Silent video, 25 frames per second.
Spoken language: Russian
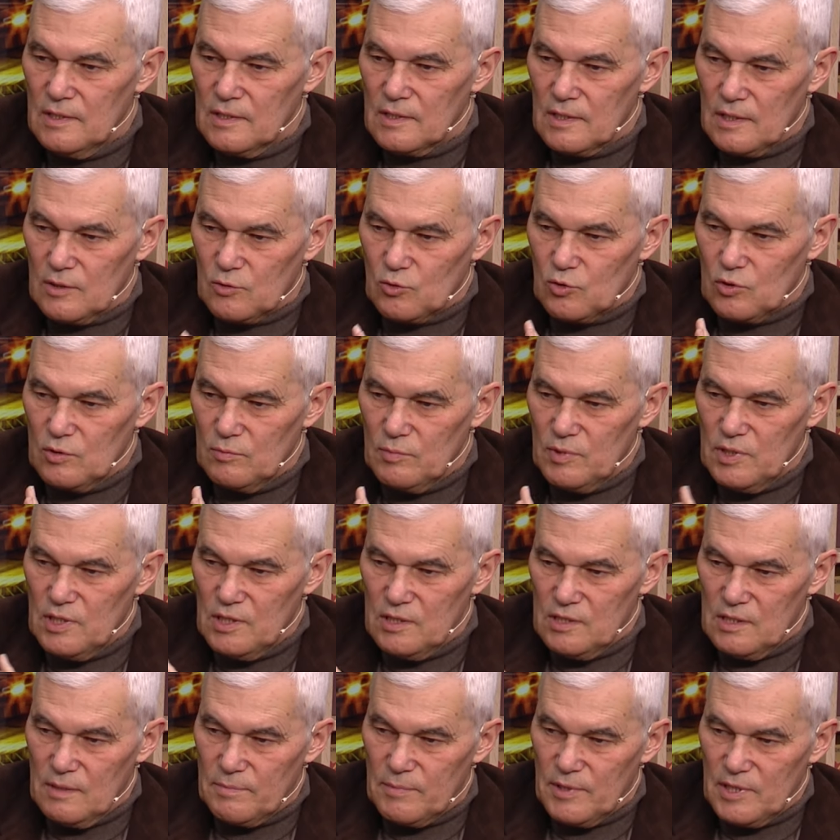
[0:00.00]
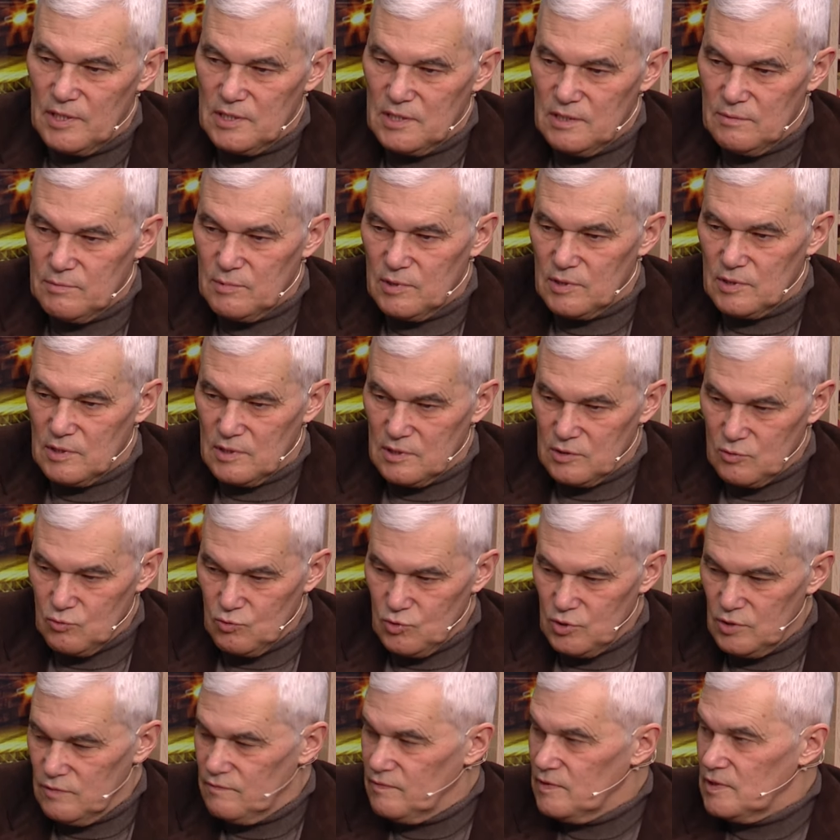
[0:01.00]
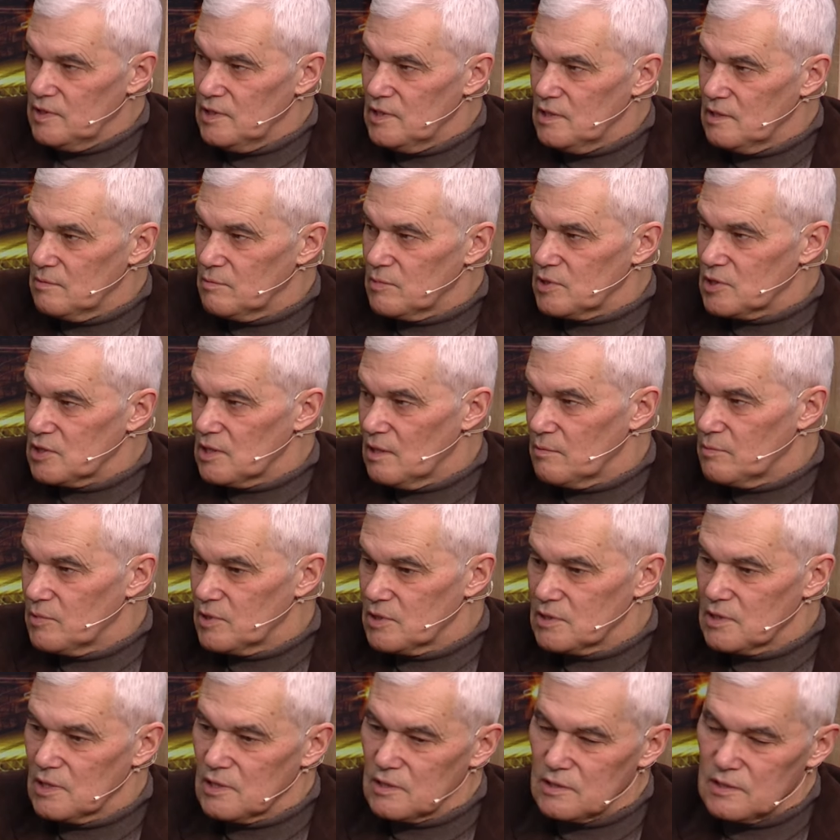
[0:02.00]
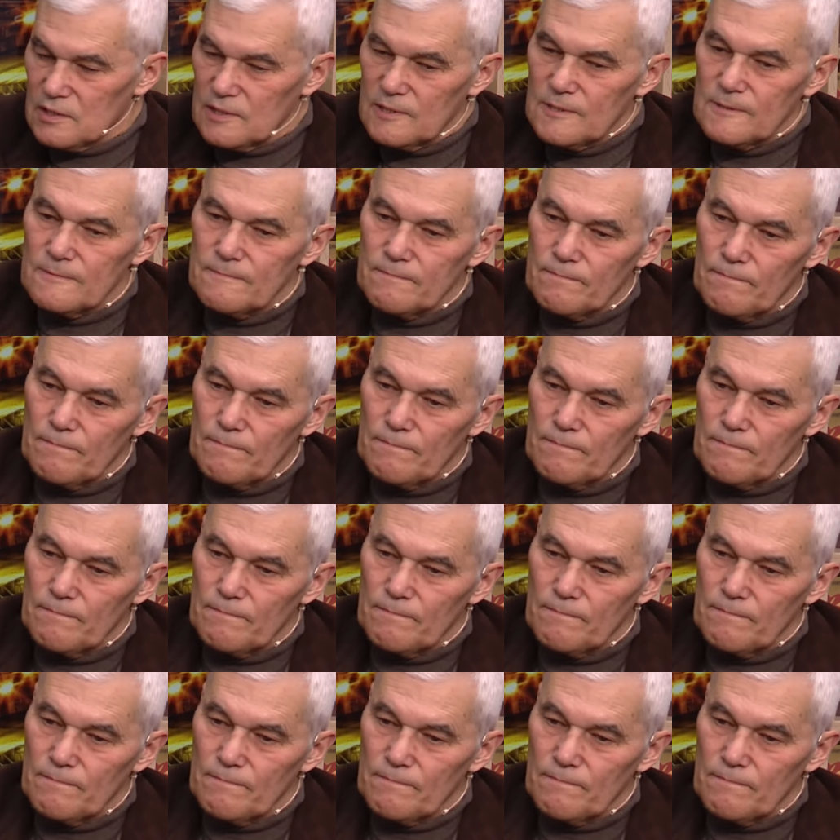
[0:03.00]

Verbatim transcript: которые были необходимы на случай введения масштабных санкций.